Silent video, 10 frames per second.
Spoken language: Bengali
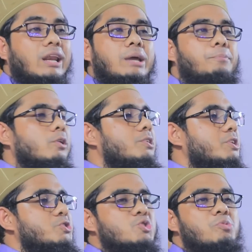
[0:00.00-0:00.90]
আলী
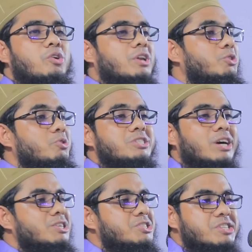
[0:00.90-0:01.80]
বলছেন যুবকরে তুই
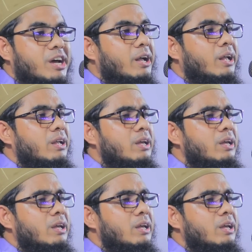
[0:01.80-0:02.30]
জানিস না